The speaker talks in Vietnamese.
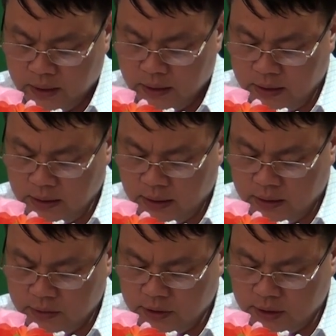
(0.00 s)
nâng
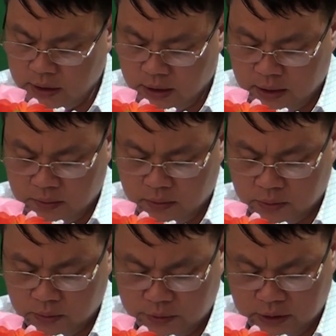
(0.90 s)
cao sức chiến đấu của
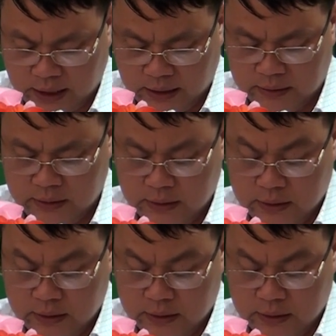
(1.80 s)
tổ chức đảng,